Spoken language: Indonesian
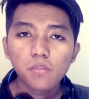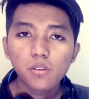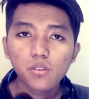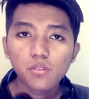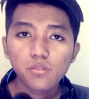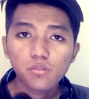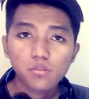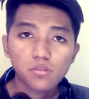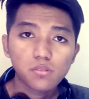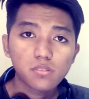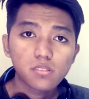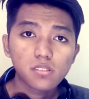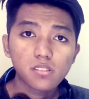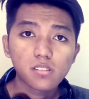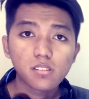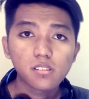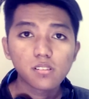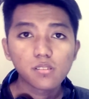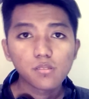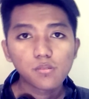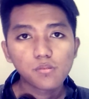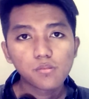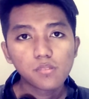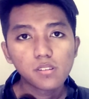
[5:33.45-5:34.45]
menonton
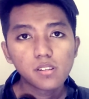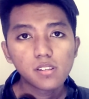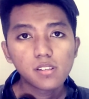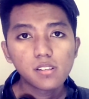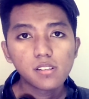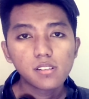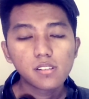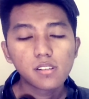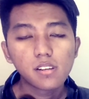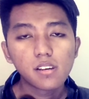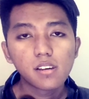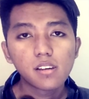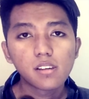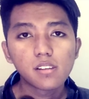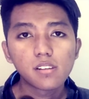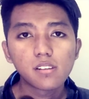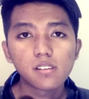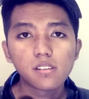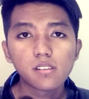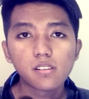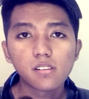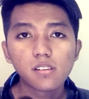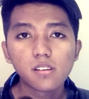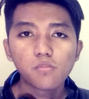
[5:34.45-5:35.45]
channel gua
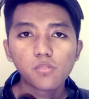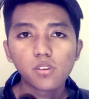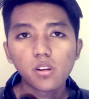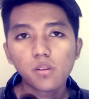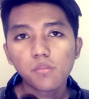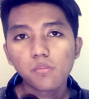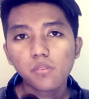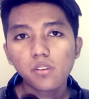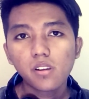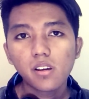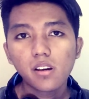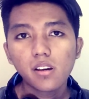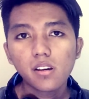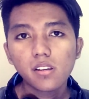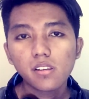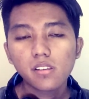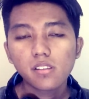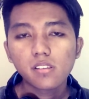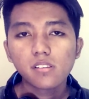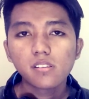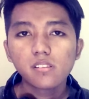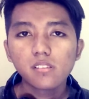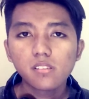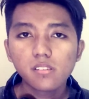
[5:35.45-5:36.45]
dan mudah-mudahan
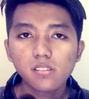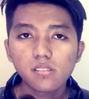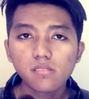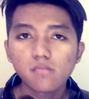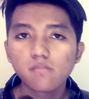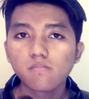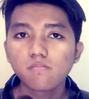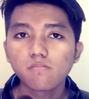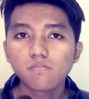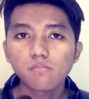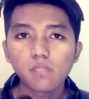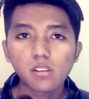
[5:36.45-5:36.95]
ini